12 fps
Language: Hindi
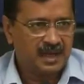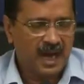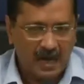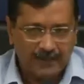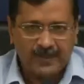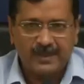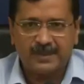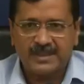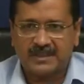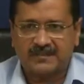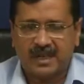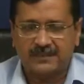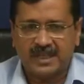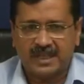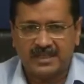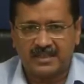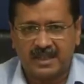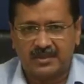आपकी भी
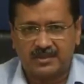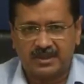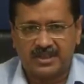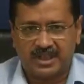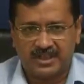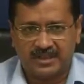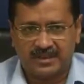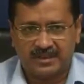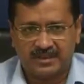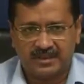जवाबदेही तय होनी चाहिए